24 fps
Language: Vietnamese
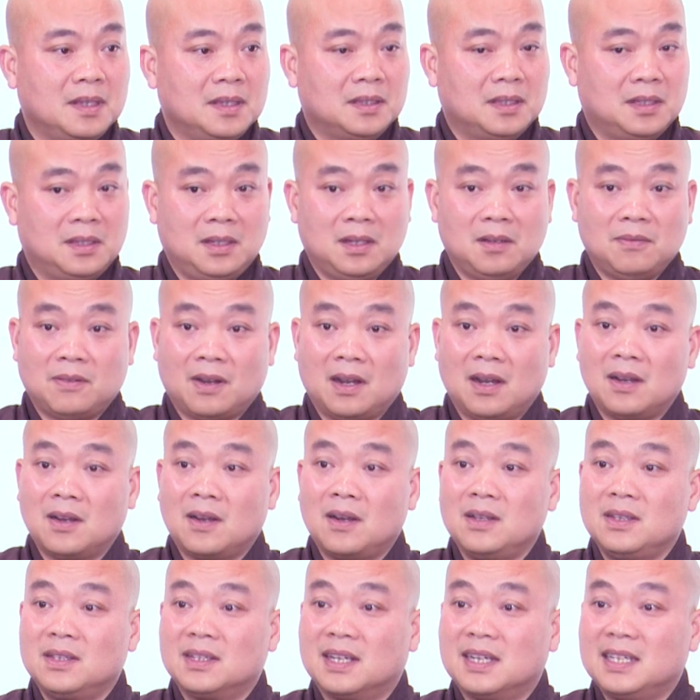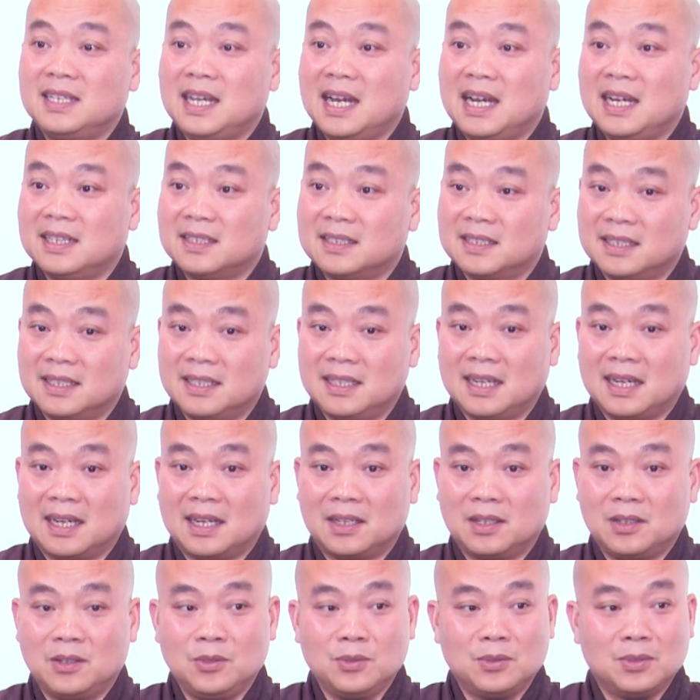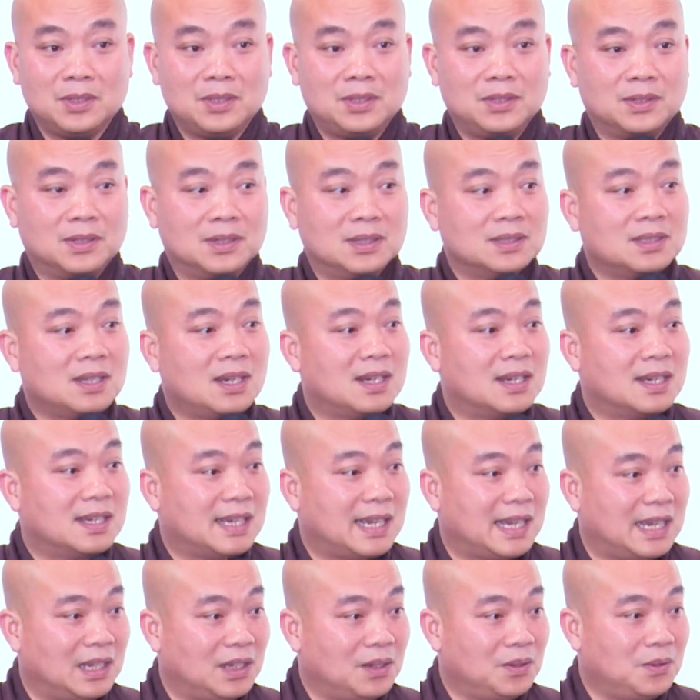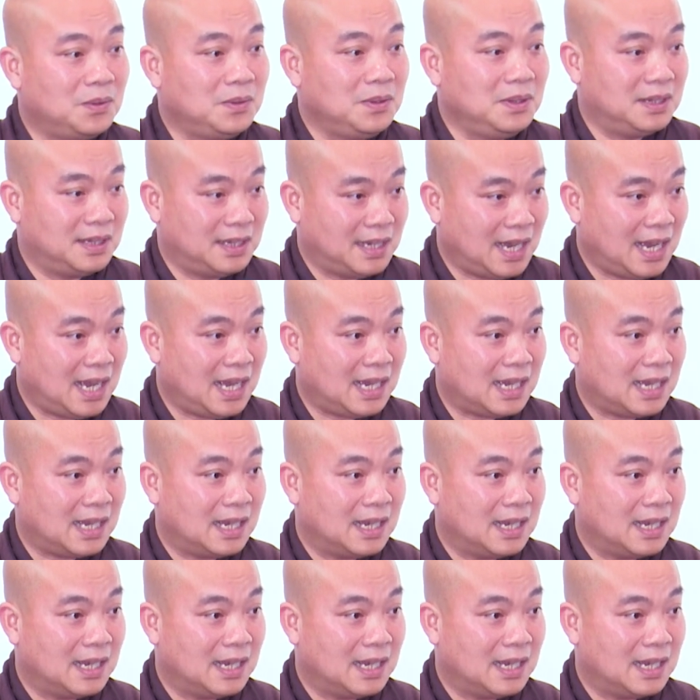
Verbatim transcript: thì nó vẫn có những cái giá trị là nuôi dưỡng thân căn của người khác.